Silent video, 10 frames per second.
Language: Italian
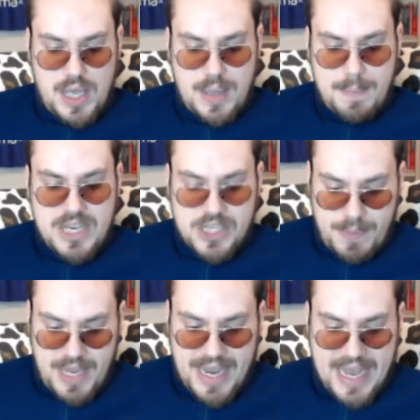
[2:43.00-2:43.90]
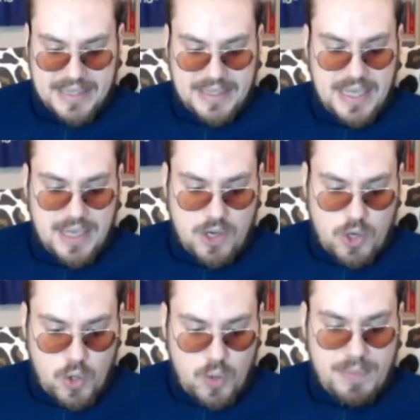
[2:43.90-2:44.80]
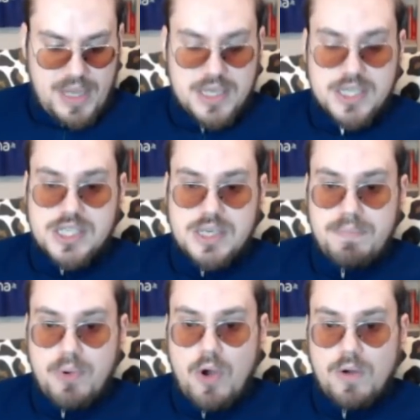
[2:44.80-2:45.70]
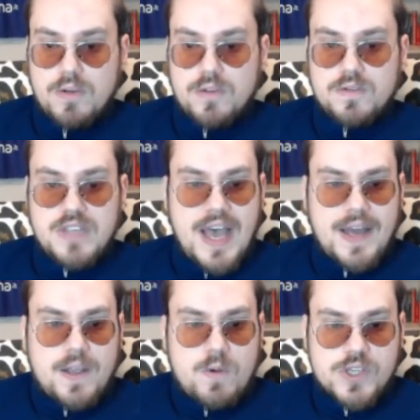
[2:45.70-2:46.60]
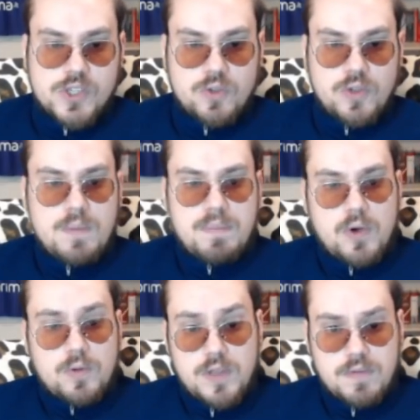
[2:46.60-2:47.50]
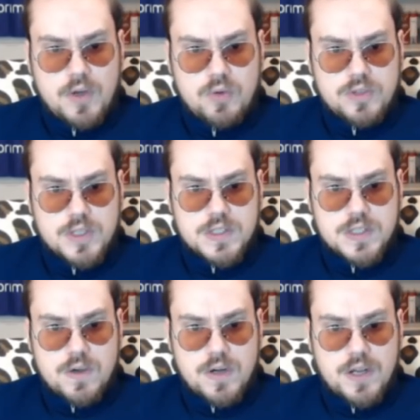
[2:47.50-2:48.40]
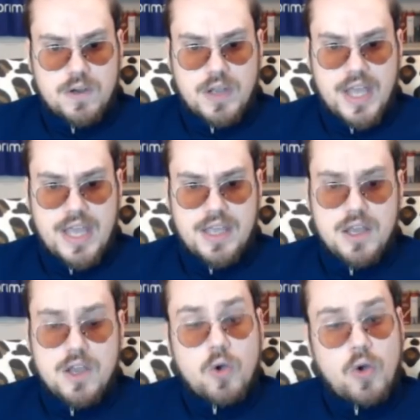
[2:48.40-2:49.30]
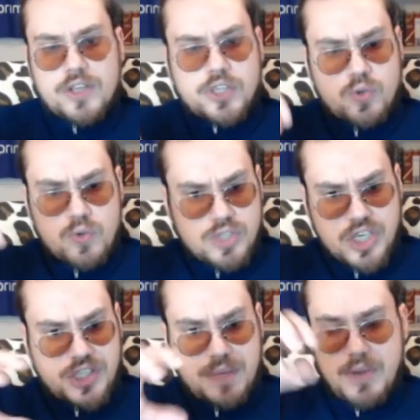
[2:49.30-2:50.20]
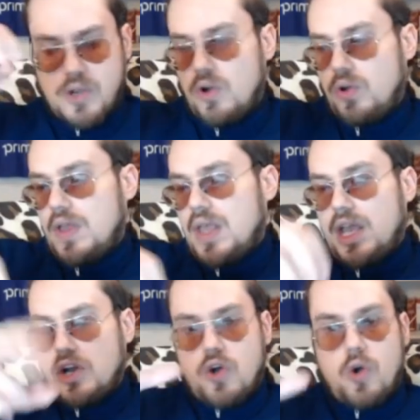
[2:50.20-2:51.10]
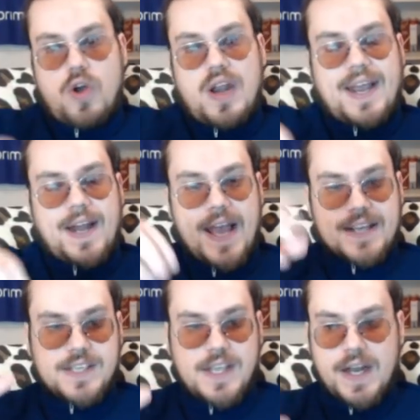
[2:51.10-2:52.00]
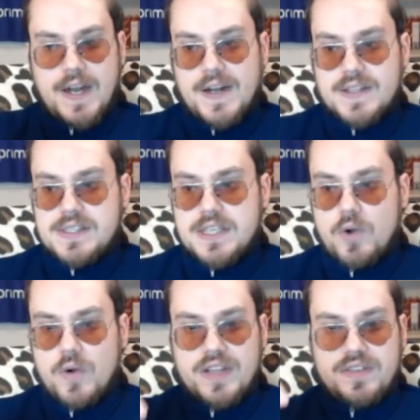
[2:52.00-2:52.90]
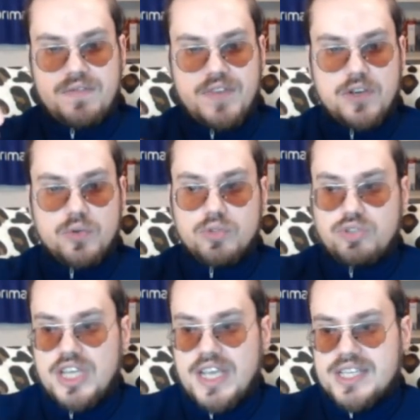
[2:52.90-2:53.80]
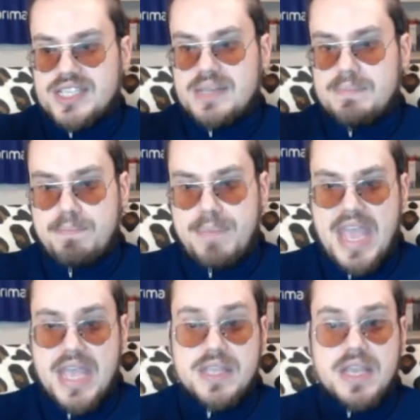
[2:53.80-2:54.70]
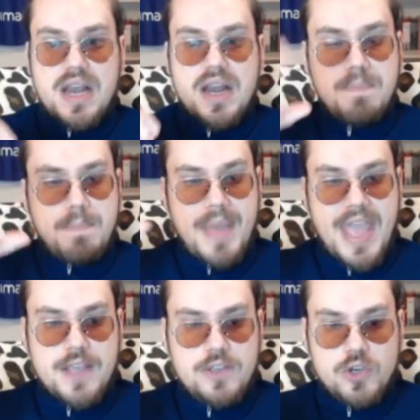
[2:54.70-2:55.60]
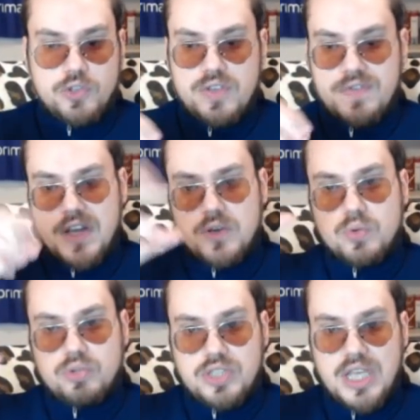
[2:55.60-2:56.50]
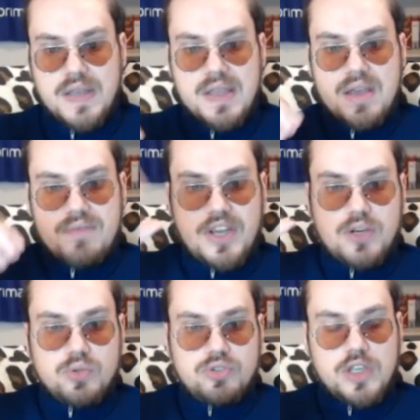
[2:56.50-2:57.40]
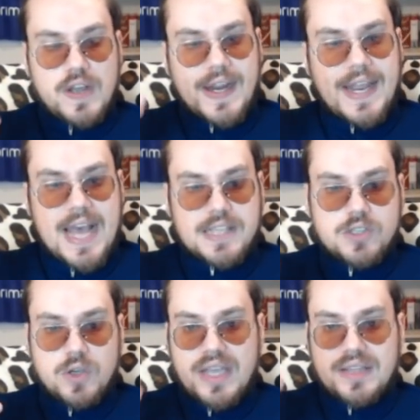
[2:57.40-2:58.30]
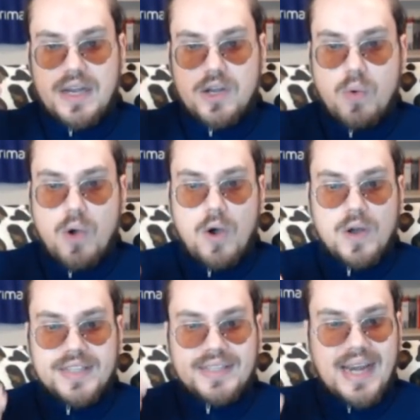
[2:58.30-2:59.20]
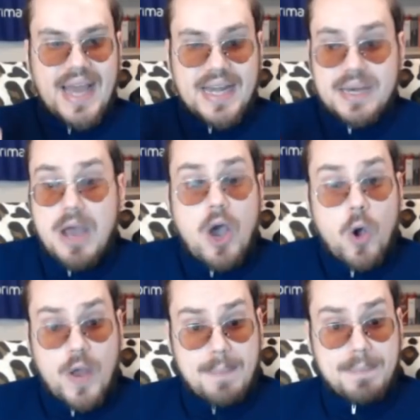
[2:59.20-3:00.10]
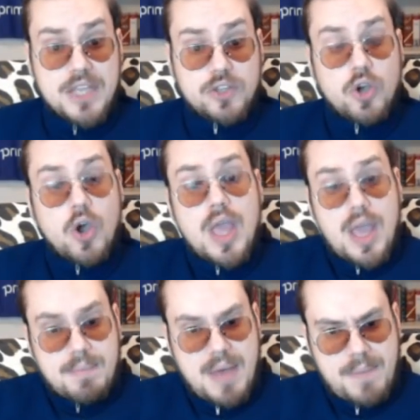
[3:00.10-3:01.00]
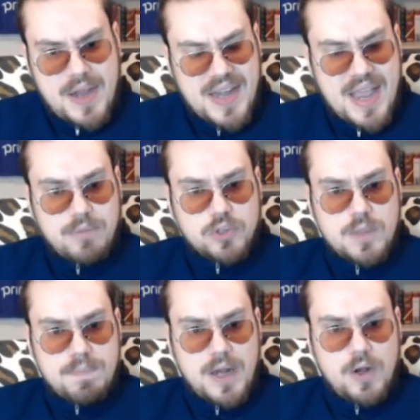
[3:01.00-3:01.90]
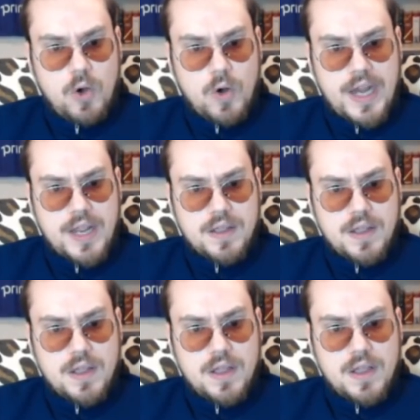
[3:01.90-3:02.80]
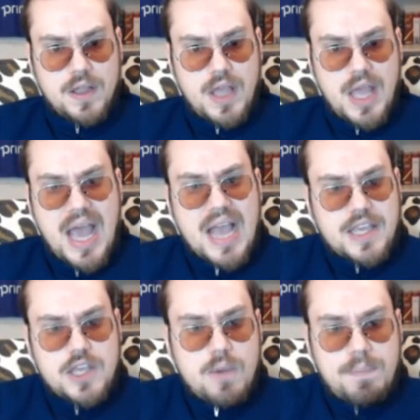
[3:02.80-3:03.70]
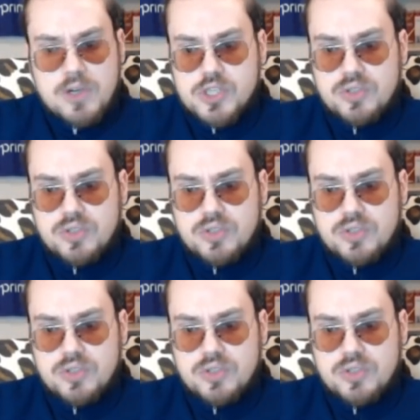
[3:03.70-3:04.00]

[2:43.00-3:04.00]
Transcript: mi spiegate come si può dare questo tipo di valutazione, ok? Con la scusa, sempre col, co, con la classica narrazione di Venuti che si impegna, l'impegno di Venuti, Venuti ragazzo che dal cuore, dall'anima, ho capito, ma parliamo di pallone. Anch'io posso